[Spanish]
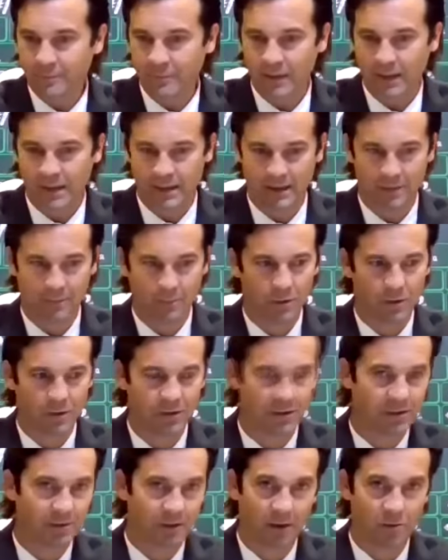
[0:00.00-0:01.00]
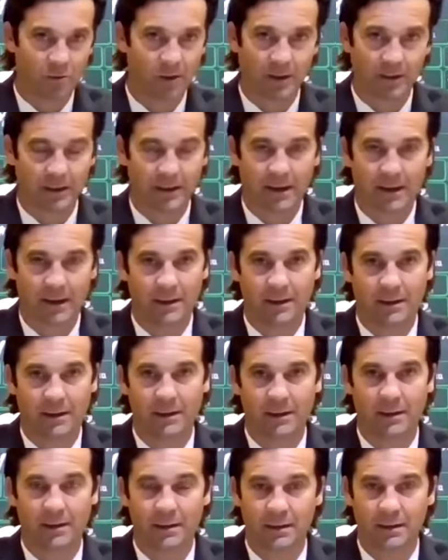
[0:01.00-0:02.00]
¿qué te puedo decir? Una jugada que gana
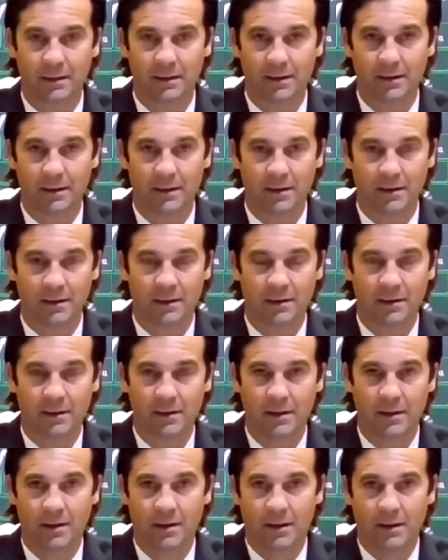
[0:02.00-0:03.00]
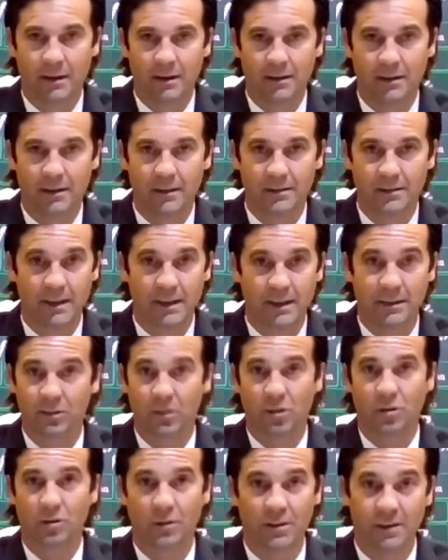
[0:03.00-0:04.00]
Henry en, en, el
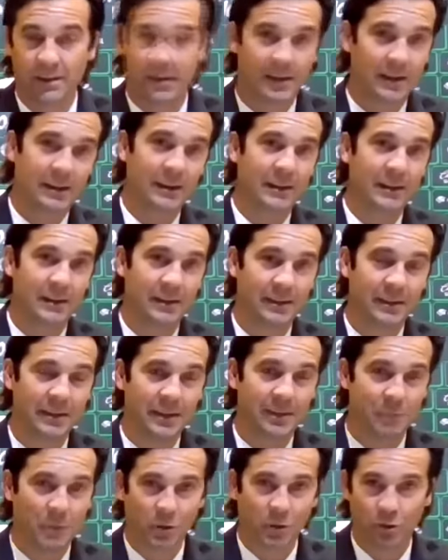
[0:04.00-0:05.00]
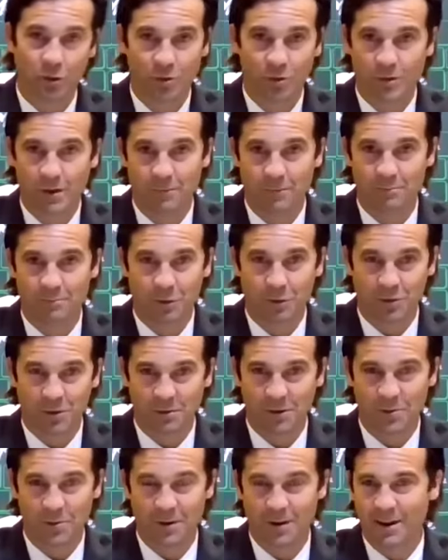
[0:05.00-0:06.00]
centro y, y de pronto de una posible
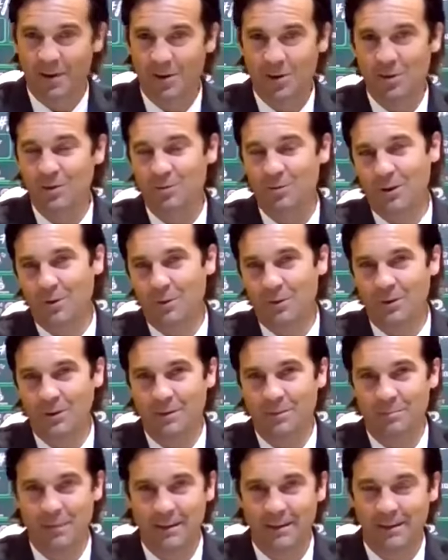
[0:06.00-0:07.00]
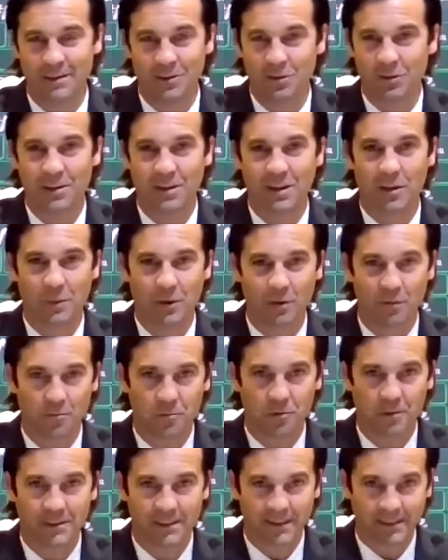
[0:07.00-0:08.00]
jugada de gol, luego vino el empate del otro lado, pero el
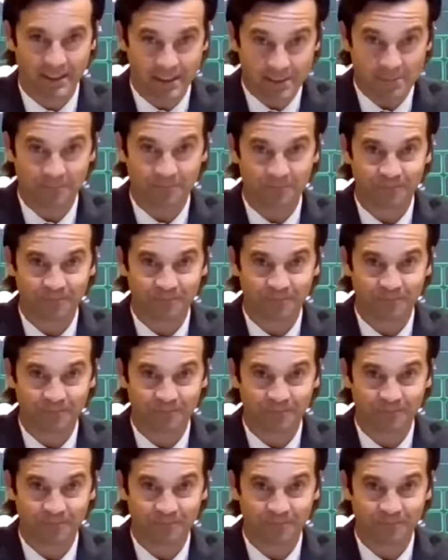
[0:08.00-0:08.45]
fútbol es así.